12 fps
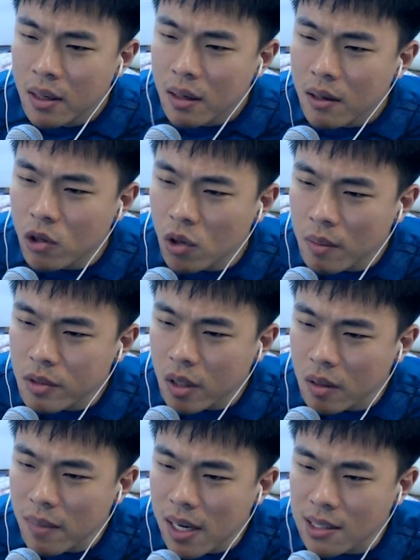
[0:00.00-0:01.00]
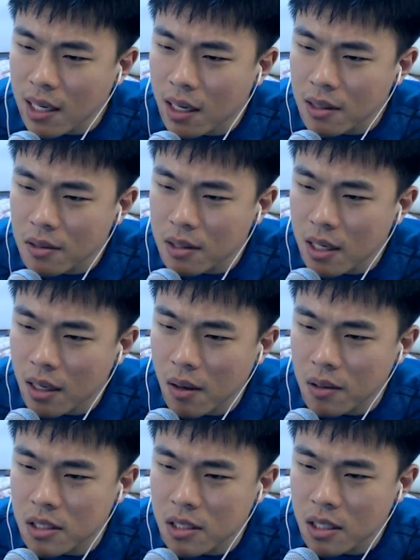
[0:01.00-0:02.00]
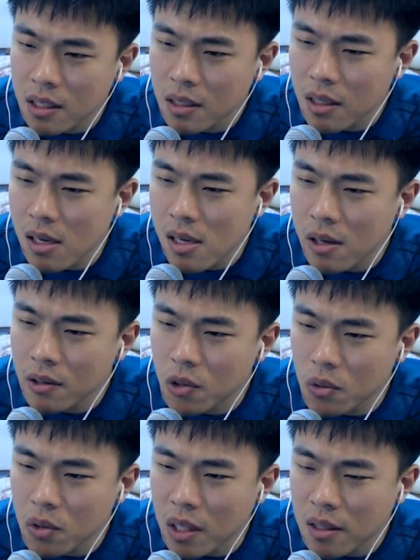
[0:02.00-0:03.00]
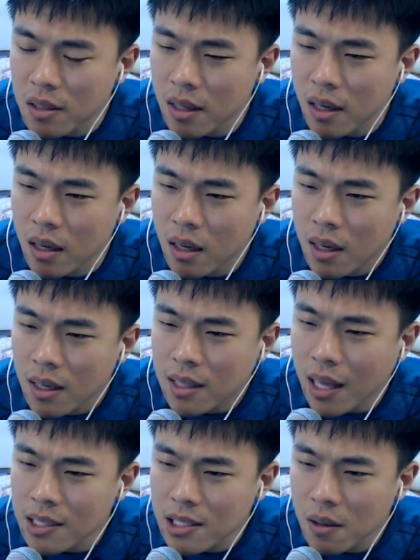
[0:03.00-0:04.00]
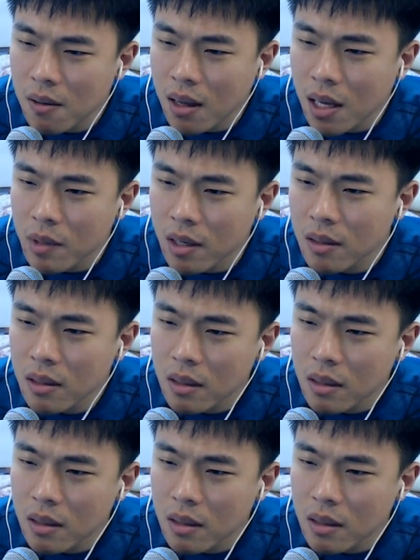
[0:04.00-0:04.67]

기호님, 정말 사랑했던 여자랑 헤어진 지 1년 정도 됐는데 다시 연락하면